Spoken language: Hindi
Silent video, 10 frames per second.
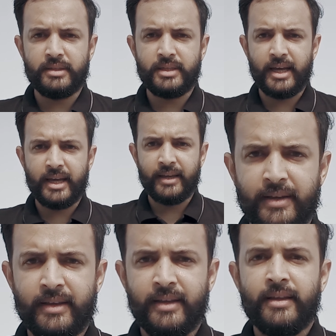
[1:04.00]
बच जाए
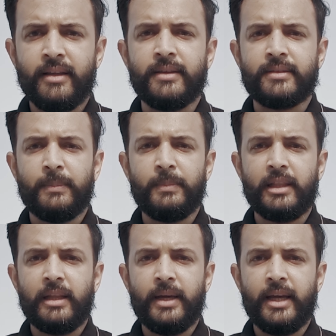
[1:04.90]
इसका
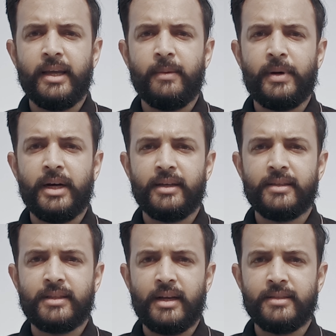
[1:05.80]
मतलब है
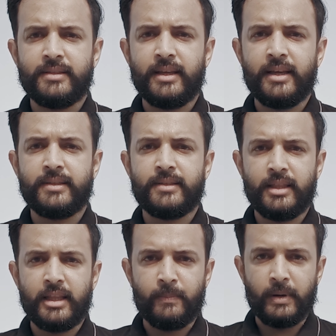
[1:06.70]
पाकिस्तान से
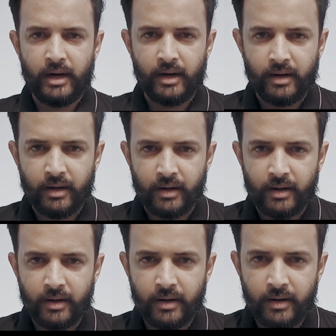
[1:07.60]
जिंदा भाग